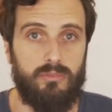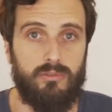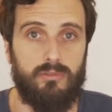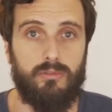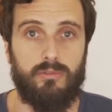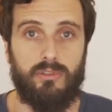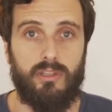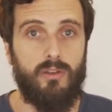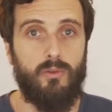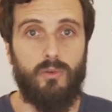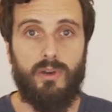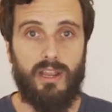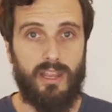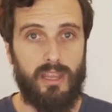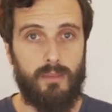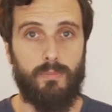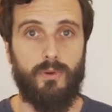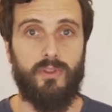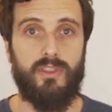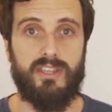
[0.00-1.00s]
Yo tengo un
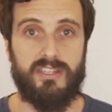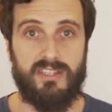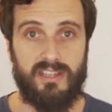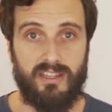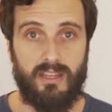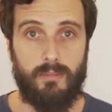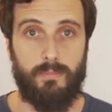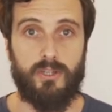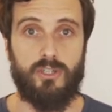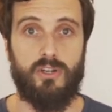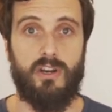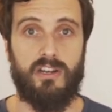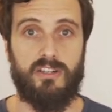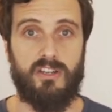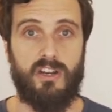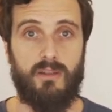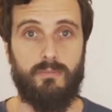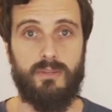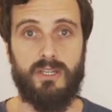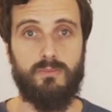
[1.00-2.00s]
equipo de siete personas
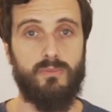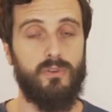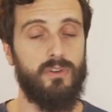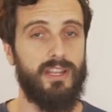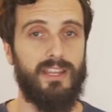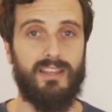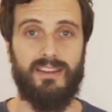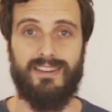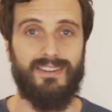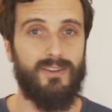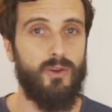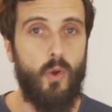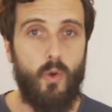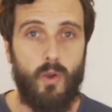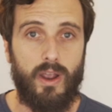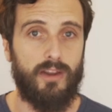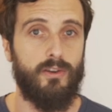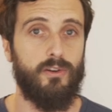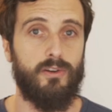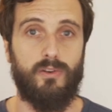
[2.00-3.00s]
ahora mismo y
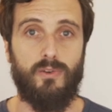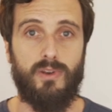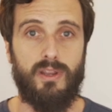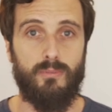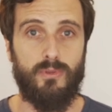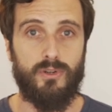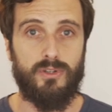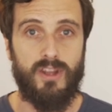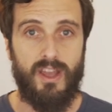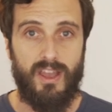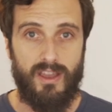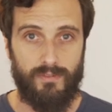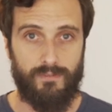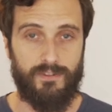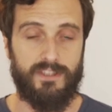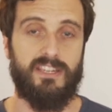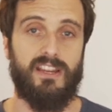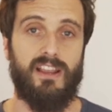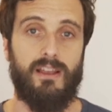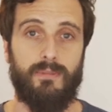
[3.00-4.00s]
nunca nos reunimos
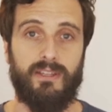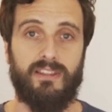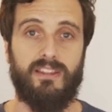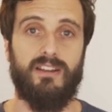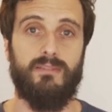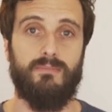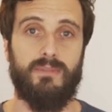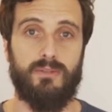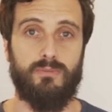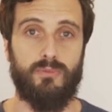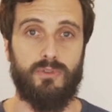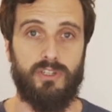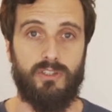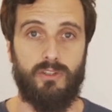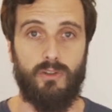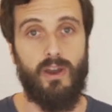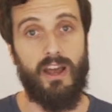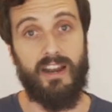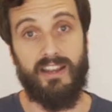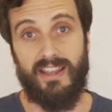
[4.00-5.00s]
físicamente en el mismo
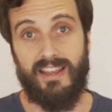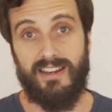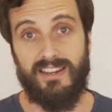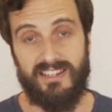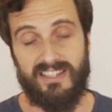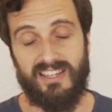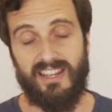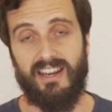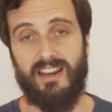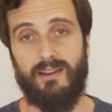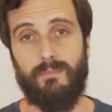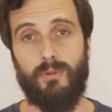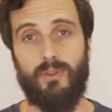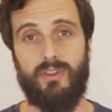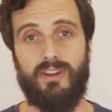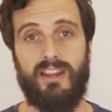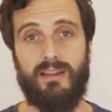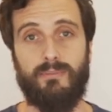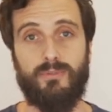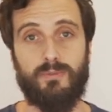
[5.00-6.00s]
sitio. Ahora ya ni siquiera
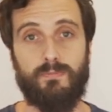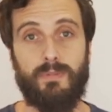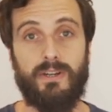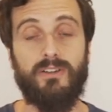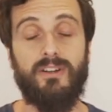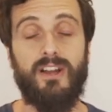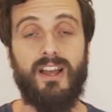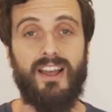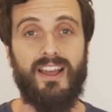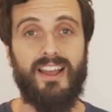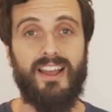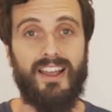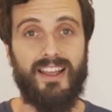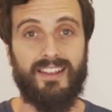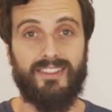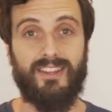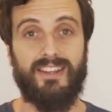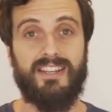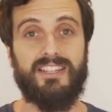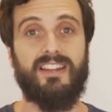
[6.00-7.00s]
podríamos, pero
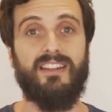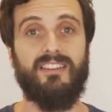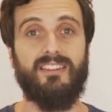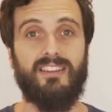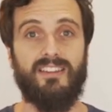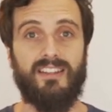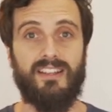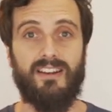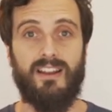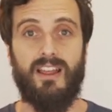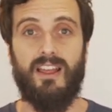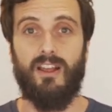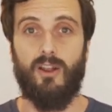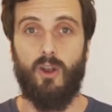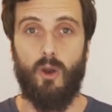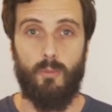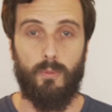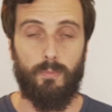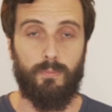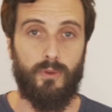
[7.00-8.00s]
tienes que entender
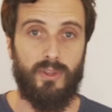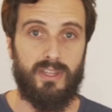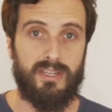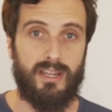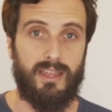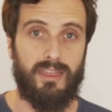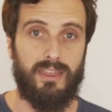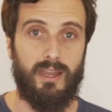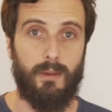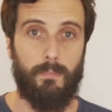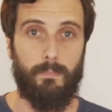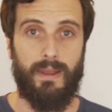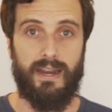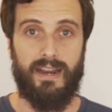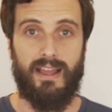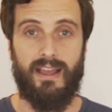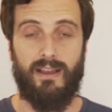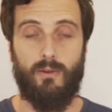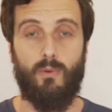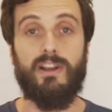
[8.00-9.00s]
cómo puedes hacer
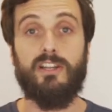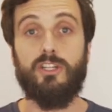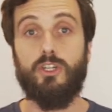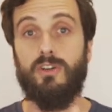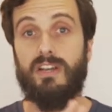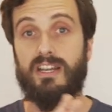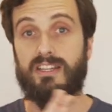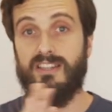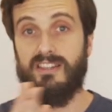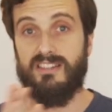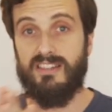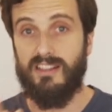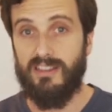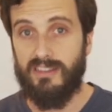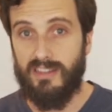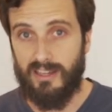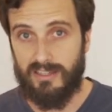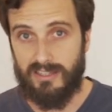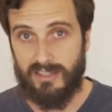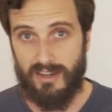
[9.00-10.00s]
para, cuáles son las
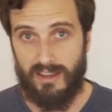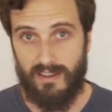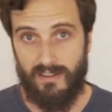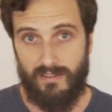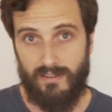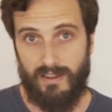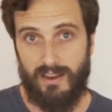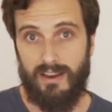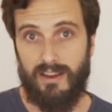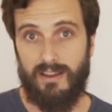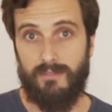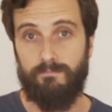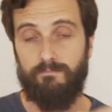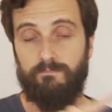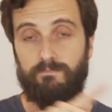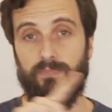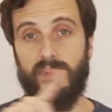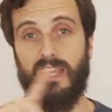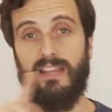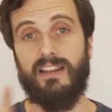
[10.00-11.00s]
distintas
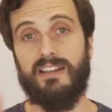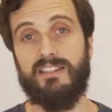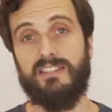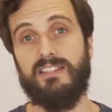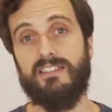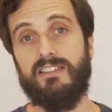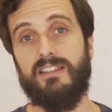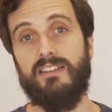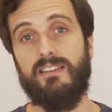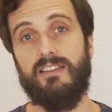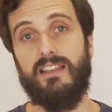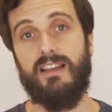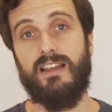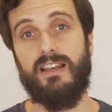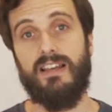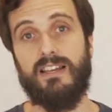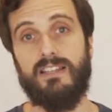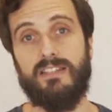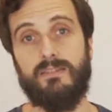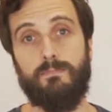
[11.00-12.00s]
Em, las
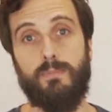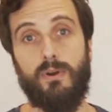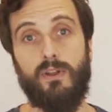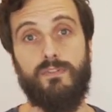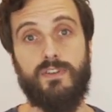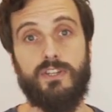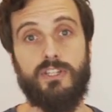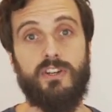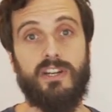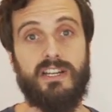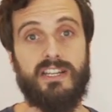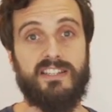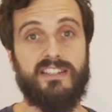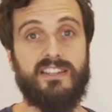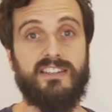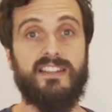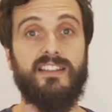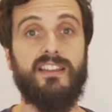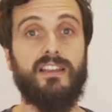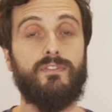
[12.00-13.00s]
distintas profesiones, las
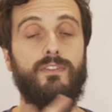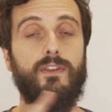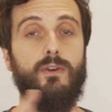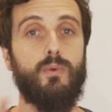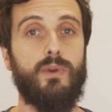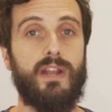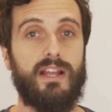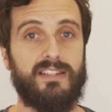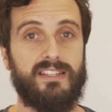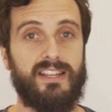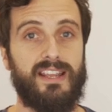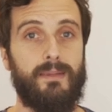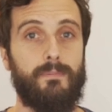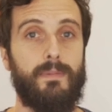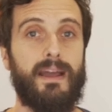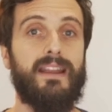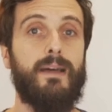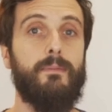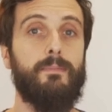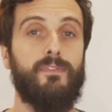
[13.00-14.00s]
distintas figuras que
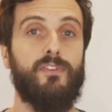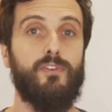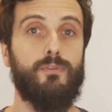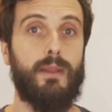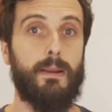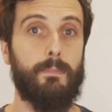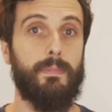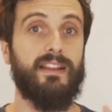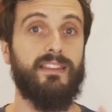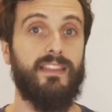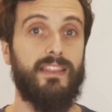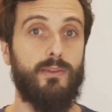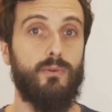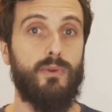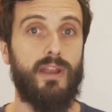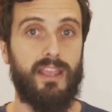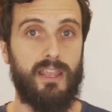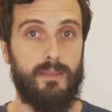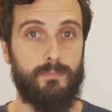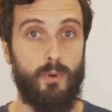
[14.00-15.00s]
van a formar parte de
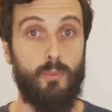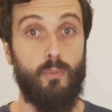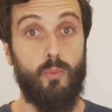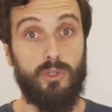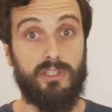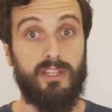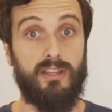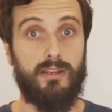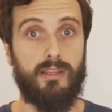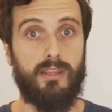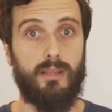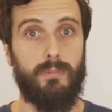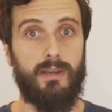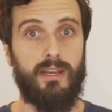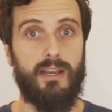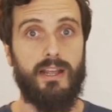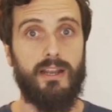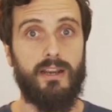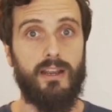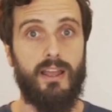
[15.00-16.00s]
un equipo
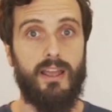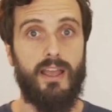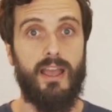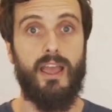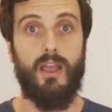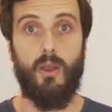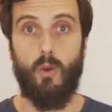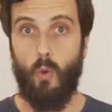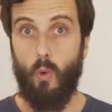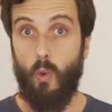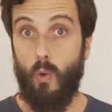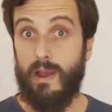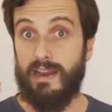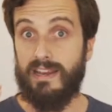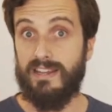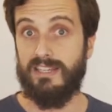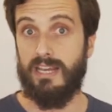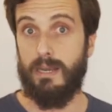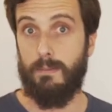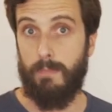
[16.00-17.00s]
multidisciplinar, cuál
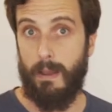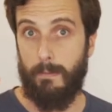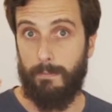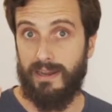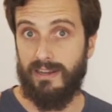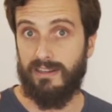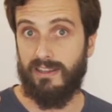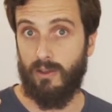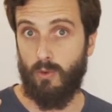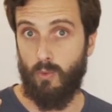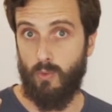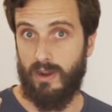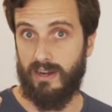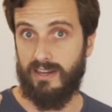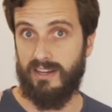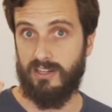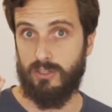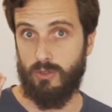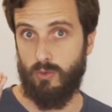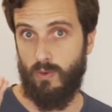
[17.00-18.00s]
es el papel que
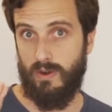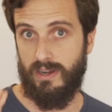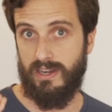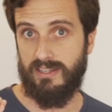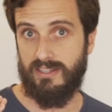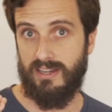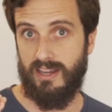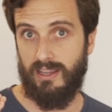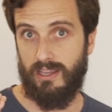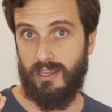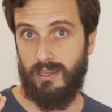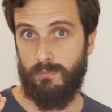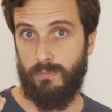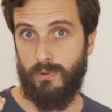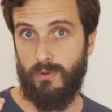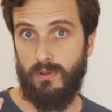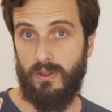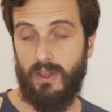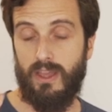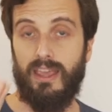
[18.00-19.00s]
jugarías tú en ese
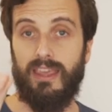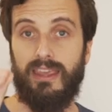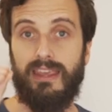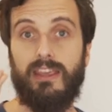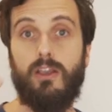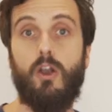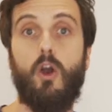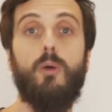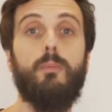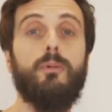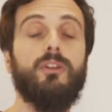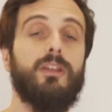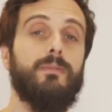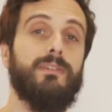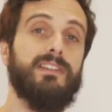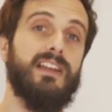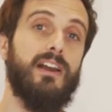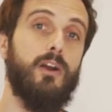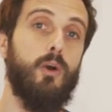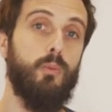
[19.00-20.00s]
equipo y cómo te
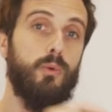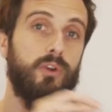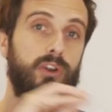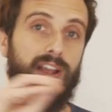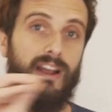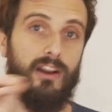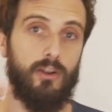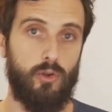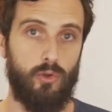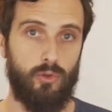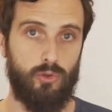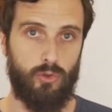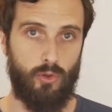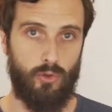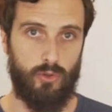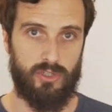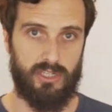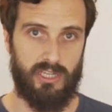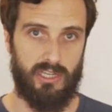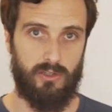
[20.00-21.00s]
vas a comunicar con
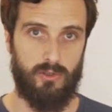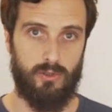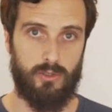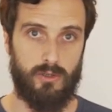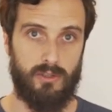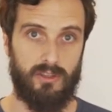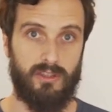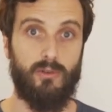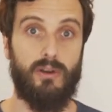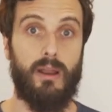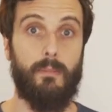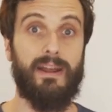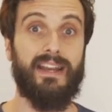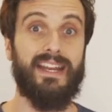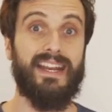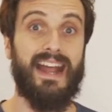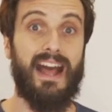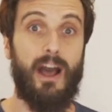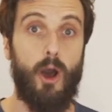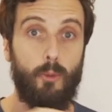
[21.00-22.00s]
todos ellos de una
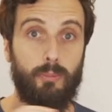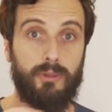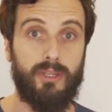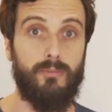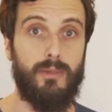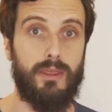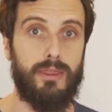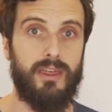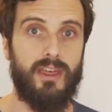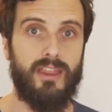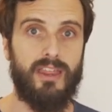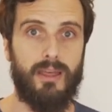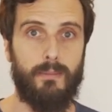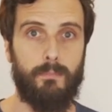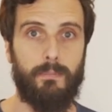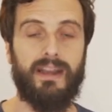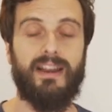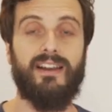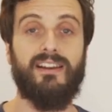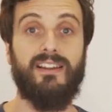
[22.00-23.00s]
manera
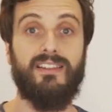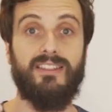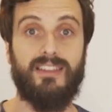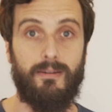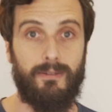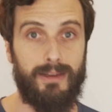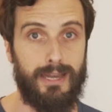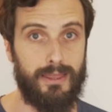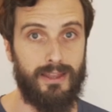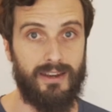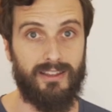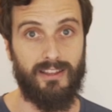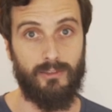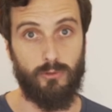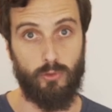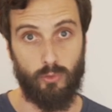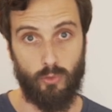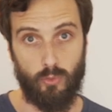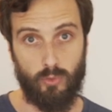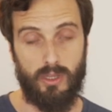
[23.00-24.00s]
optimizada para rentabilizar
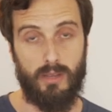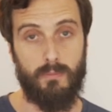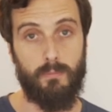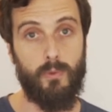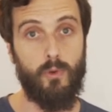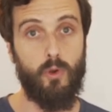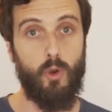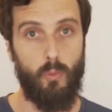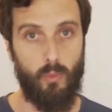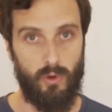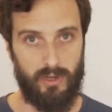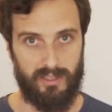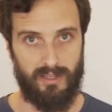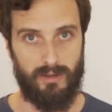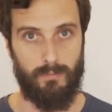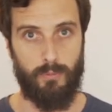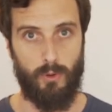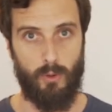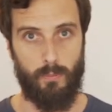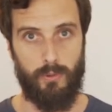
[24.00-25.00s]
tanto tu tiempo como el
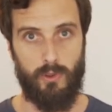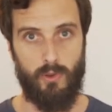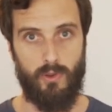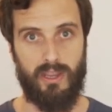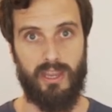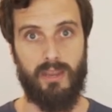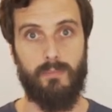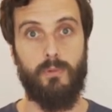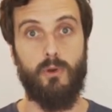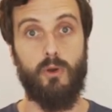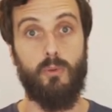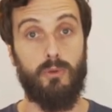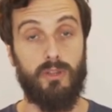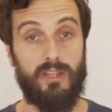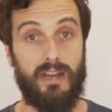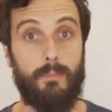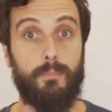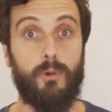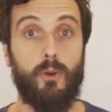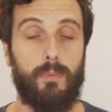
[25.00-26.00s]
del propio equipo, como el
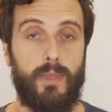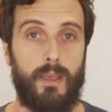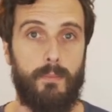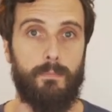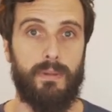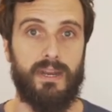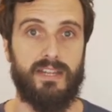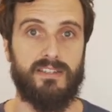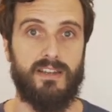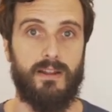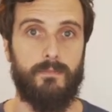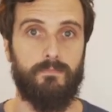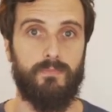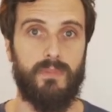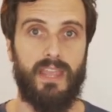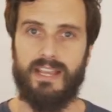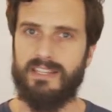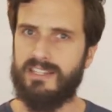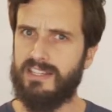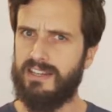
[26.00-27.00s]
de la propia empresa.
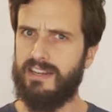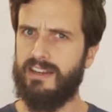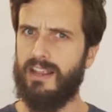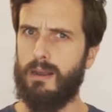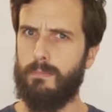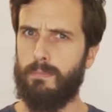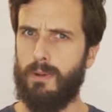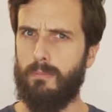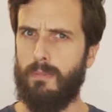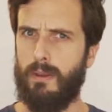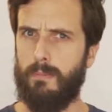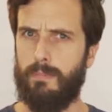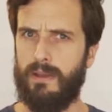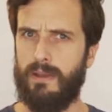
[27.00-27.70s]
Ese sería el primer